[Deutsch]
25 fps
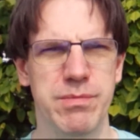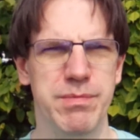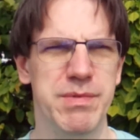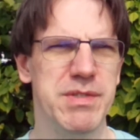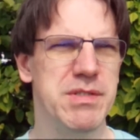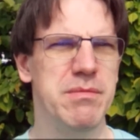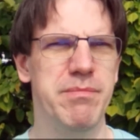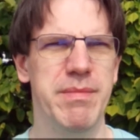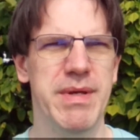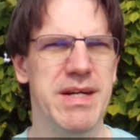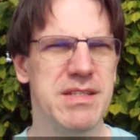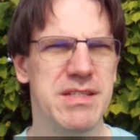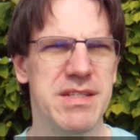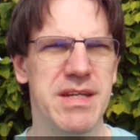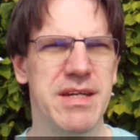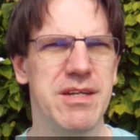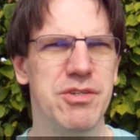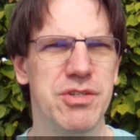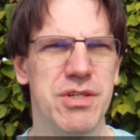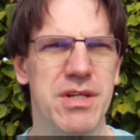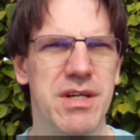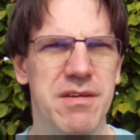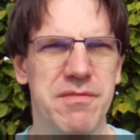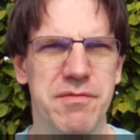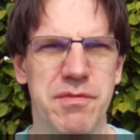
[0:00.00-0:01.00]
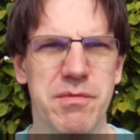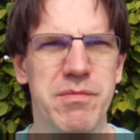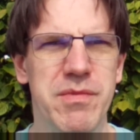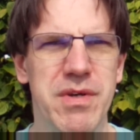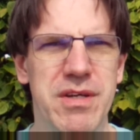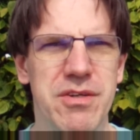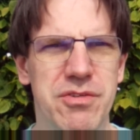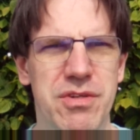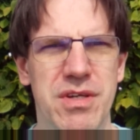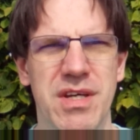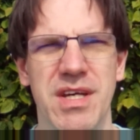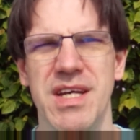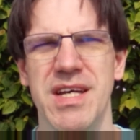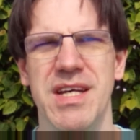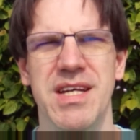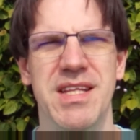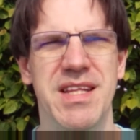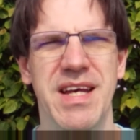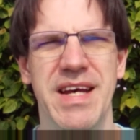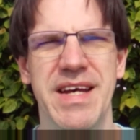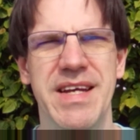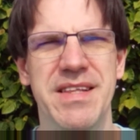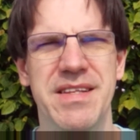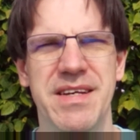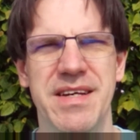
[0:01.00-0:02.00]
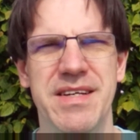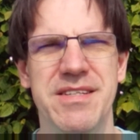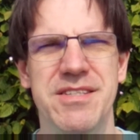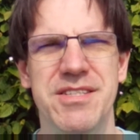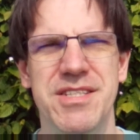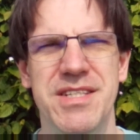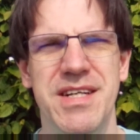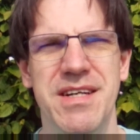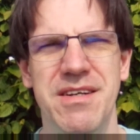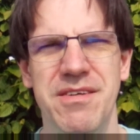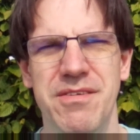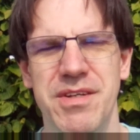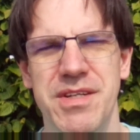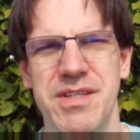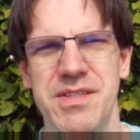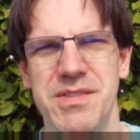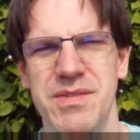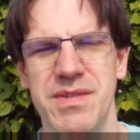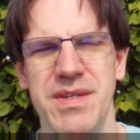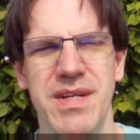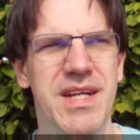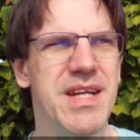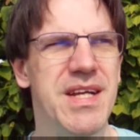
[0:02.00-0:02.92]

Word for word: bis mehr als 30 Jahre, 35, 33 Jahre oder so,